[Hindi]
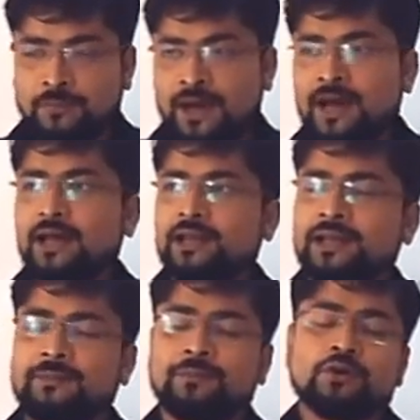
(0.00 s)
बाहर
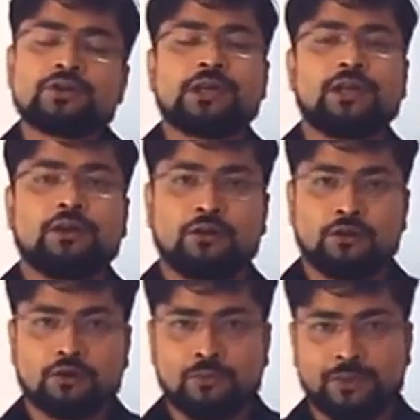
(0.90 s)
के बहुत सारे
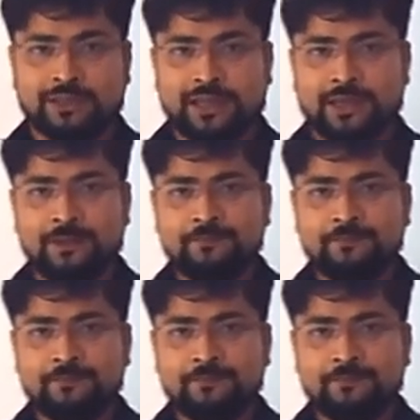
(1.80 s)
लोगों को मिलता है